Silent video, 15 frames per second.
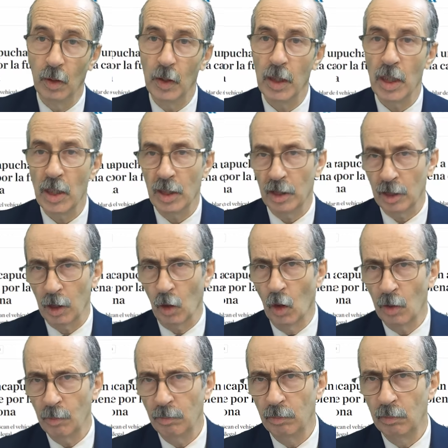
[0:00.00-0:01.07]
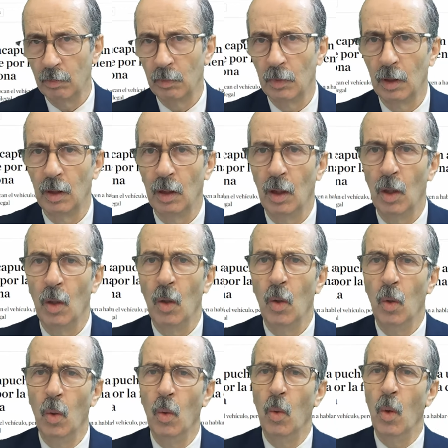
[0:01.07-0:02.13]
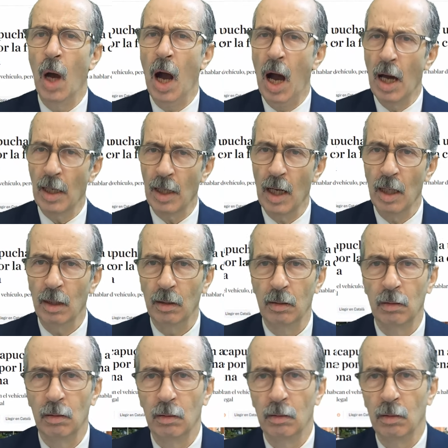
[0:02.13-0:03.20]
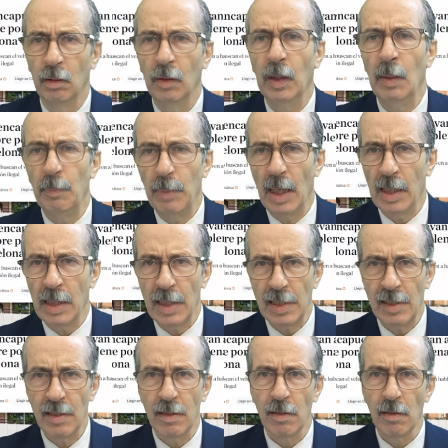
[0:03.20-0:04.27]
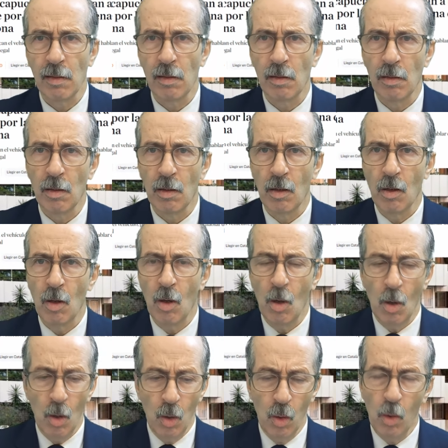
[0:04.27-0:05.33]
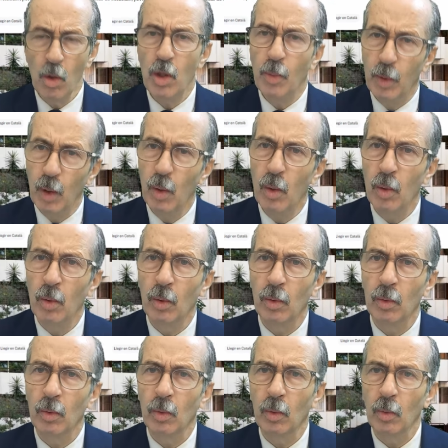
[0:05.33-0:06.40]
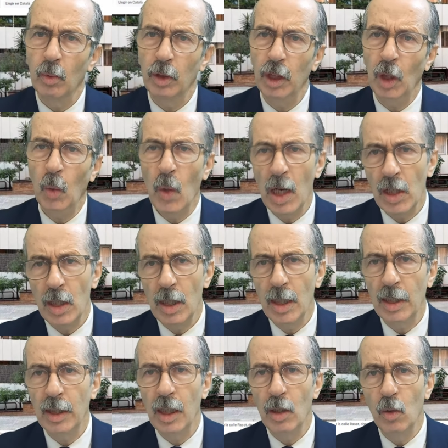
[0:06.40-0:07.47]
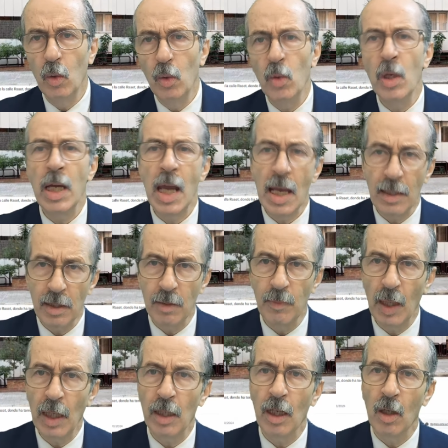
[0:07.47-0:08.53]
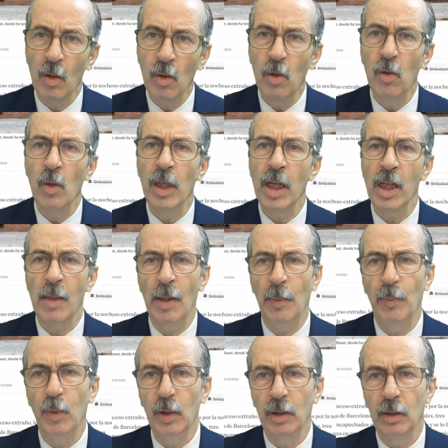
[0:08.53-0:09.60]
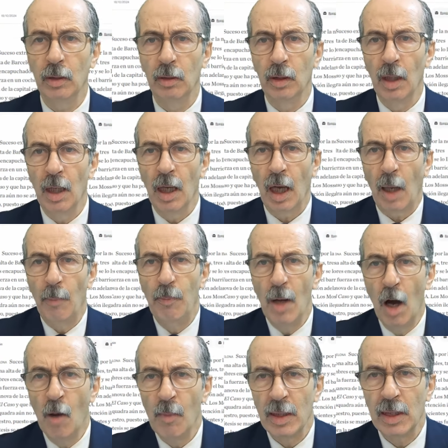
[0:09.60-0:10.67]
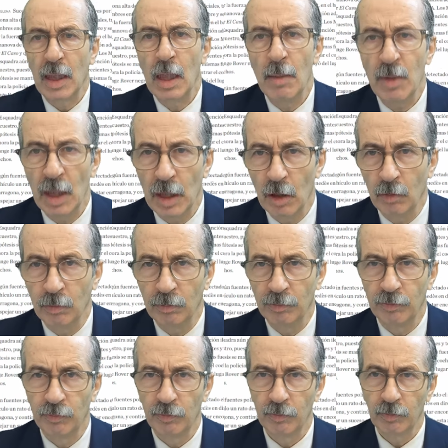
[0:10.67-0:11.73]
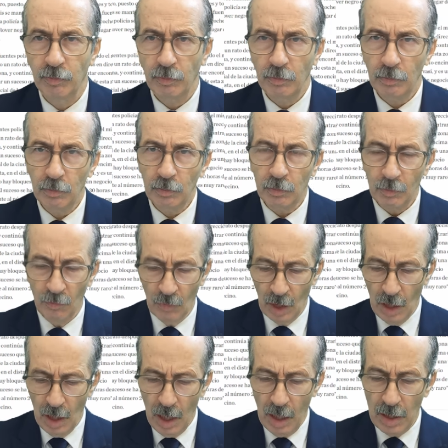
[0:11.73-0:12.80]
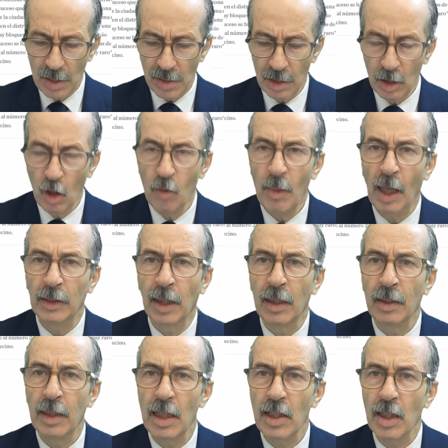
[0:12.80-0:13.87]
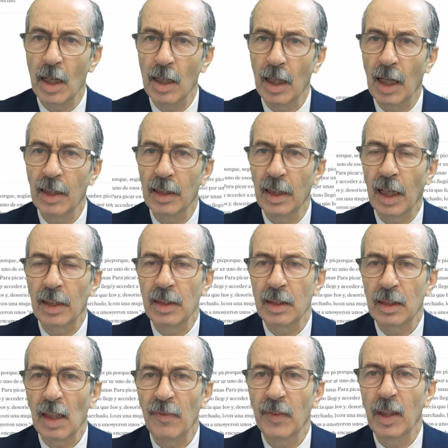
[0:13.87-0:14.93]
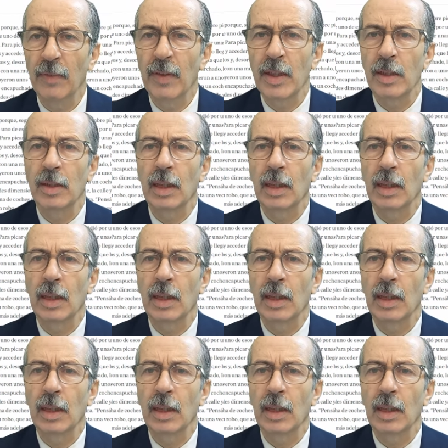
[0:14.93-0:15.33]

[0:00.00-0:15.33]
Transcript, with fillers: هي جريده القرب وارا البايس وجبدوا شي حوايج اللي كيقولوا الناس بانه هشام عبود خباهم ما تكلمش عليهم على اساس انه ما حضرناش على قضيه الاختطاف كيفاش